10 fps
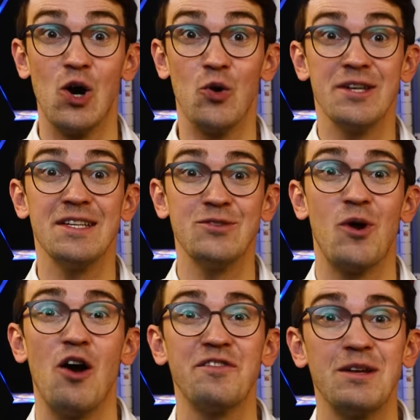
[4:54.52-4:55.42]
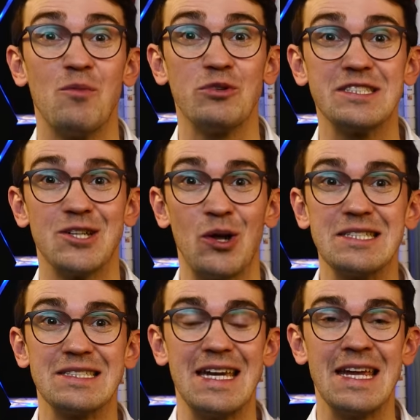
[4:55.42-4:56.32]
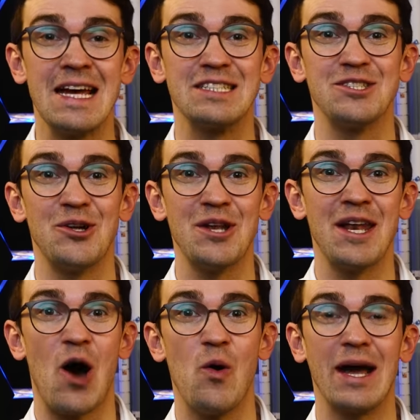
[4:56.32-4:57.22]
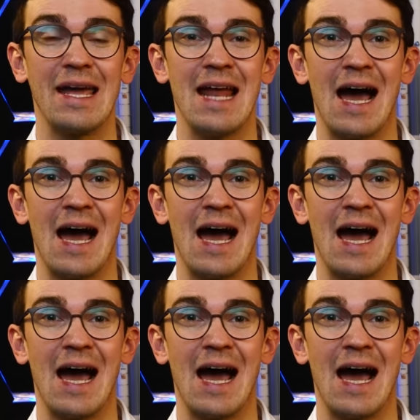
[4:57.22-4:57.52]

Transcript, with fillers: Und nicht nur auf den Mond soll es gehen, sondern auch in